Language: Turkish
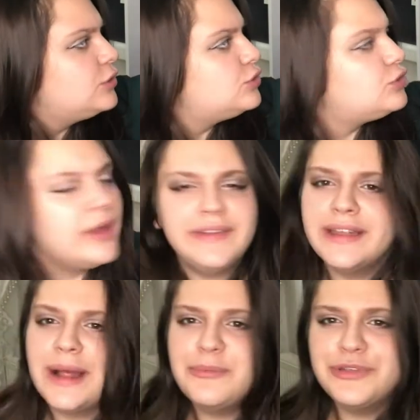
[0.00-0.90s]
Şu an
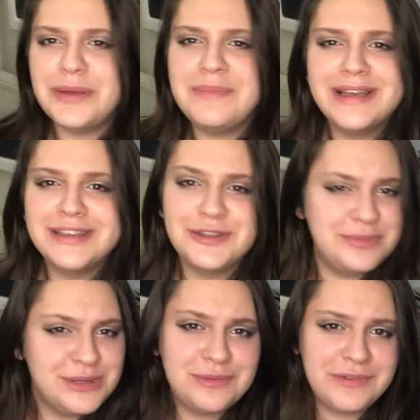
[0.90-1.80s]
neden bundan bahsediyorum
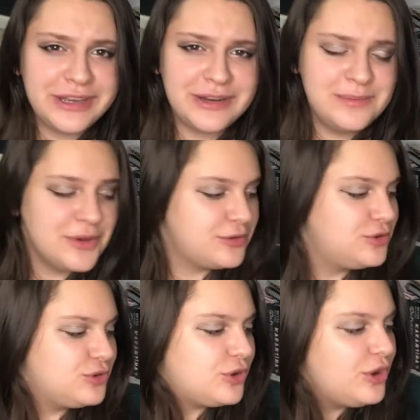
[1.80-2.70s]
hiçbir fikrim yok
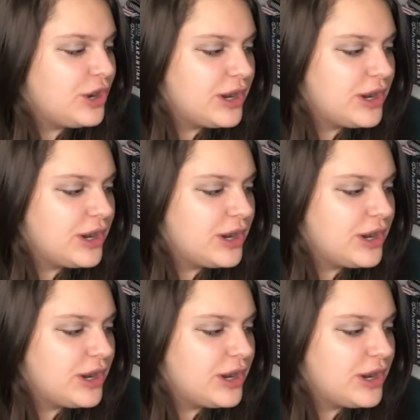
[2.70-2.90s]
çünkü